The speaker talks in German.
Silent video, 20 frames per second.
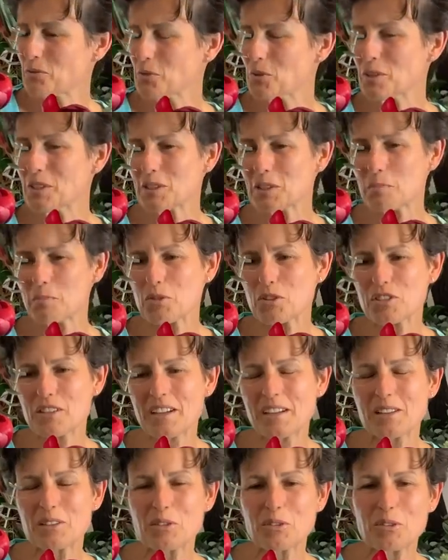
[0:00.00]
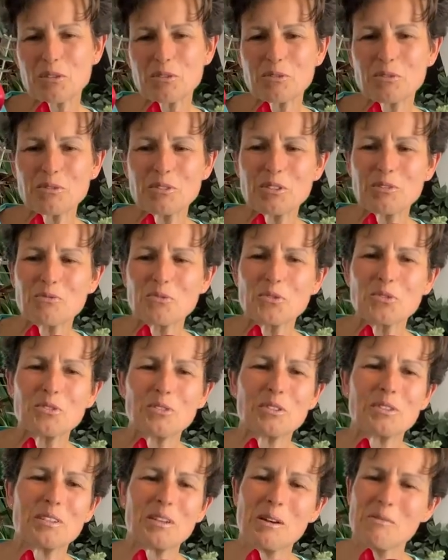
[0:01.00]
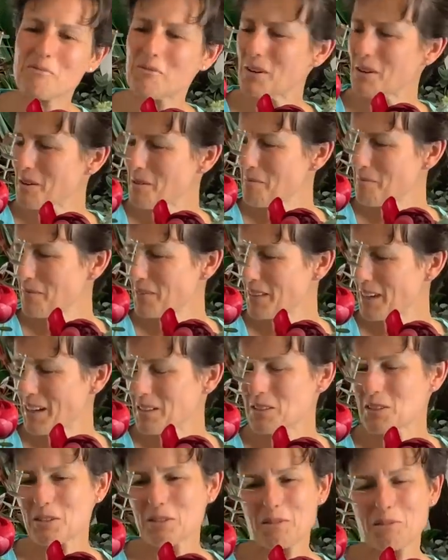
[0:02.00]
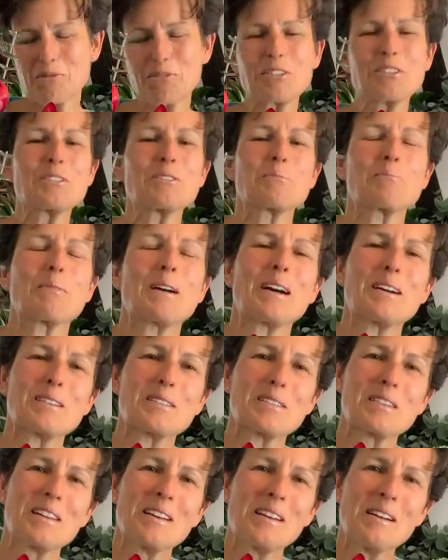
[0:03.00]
wo ihr es bestellen könnt und ich wünsche euch einfach ganz viel Spaß